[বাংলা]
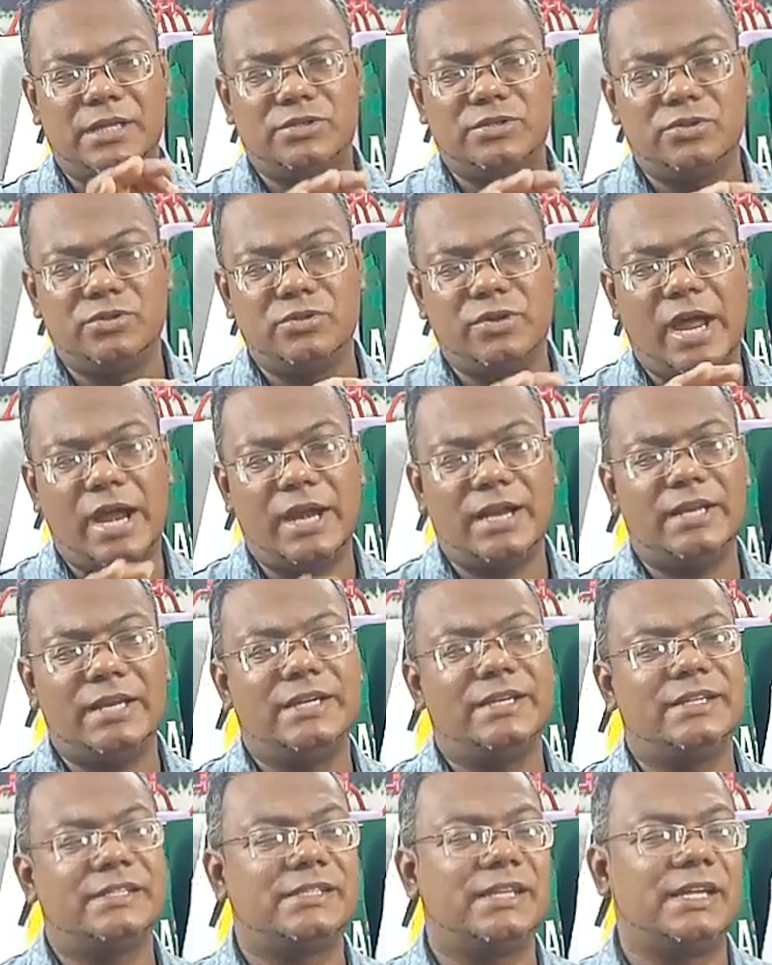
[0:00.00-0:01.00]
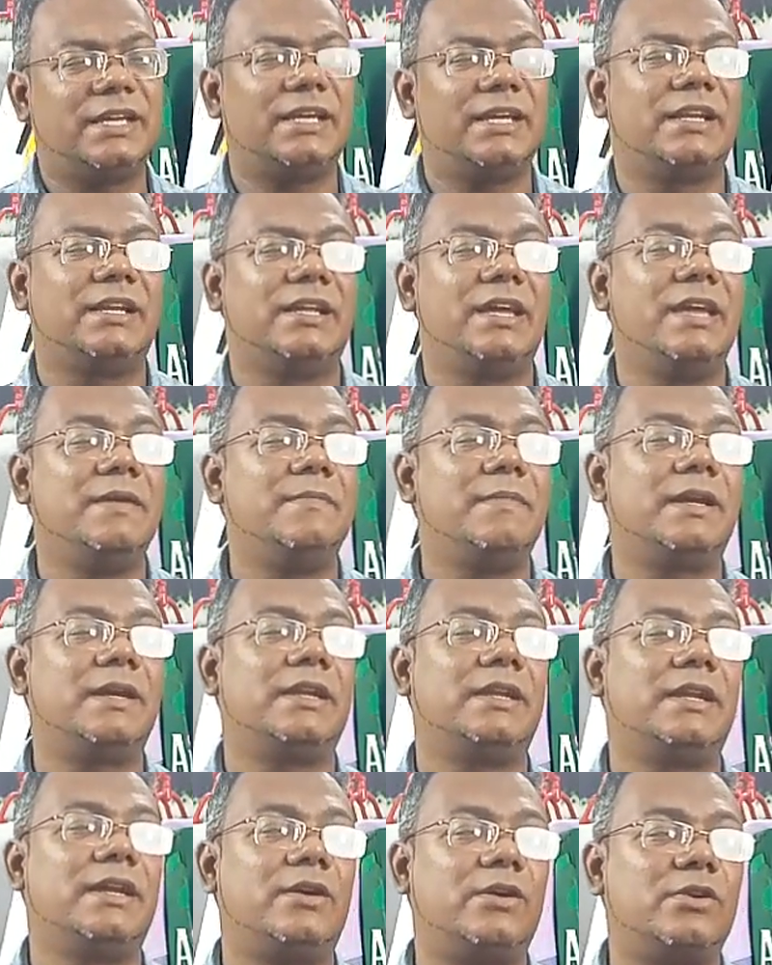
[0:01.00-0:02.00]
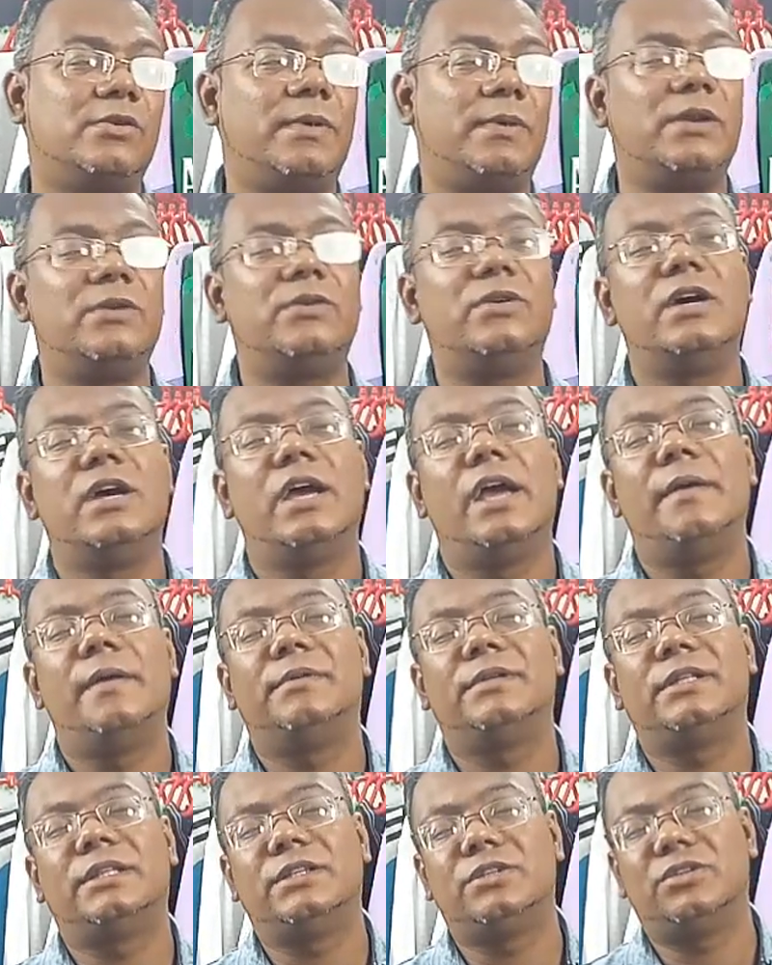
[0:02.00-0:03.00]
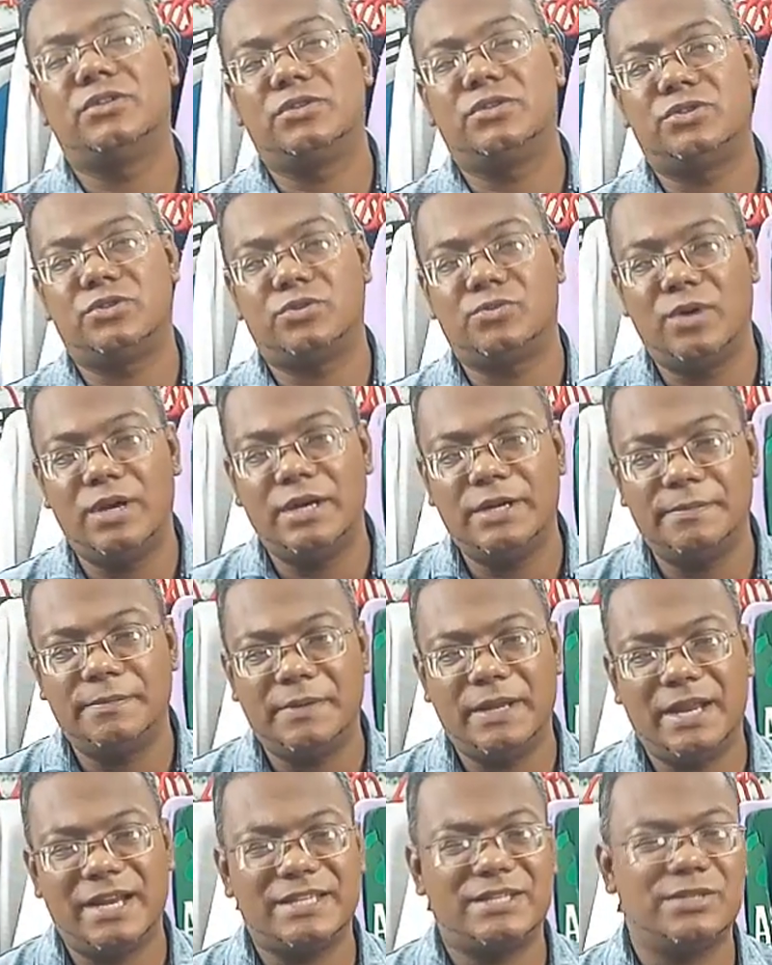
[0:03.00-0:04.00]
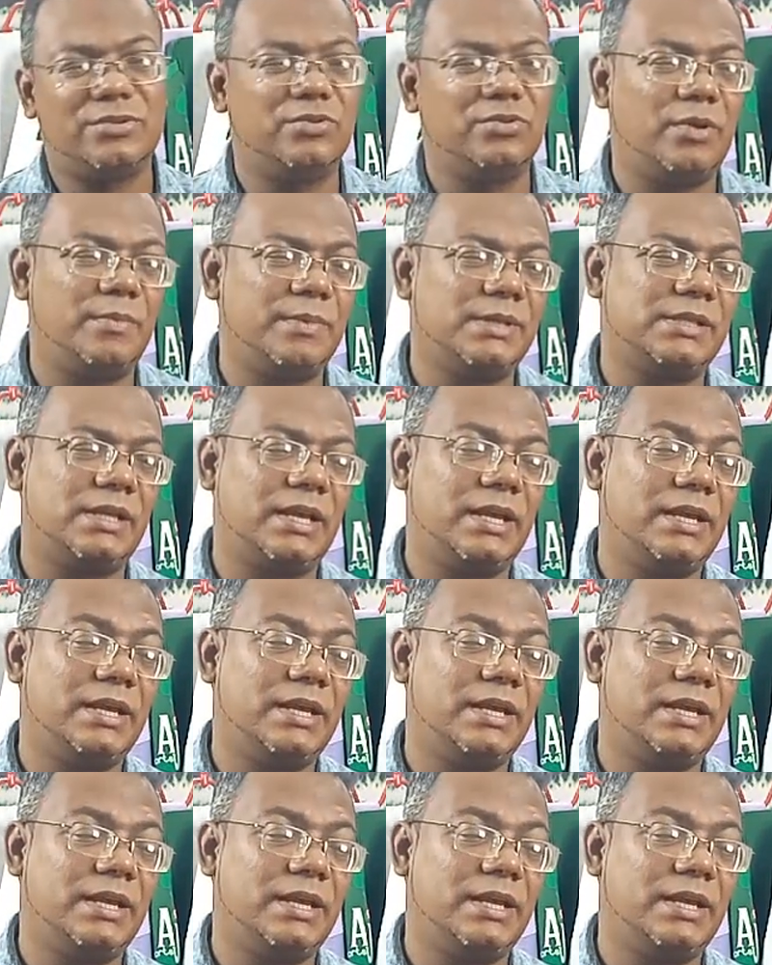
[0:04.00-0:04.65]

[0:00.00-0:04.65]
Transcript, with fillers: যদিও অ্যাডেলেট স্ট্রাইকার এই মাঠের রেকর্ডও ভালো এবং তাদের যথেষ্ট কোয়ালিটি প্লেয়ার আছে দুইটা ম্যাচ তারা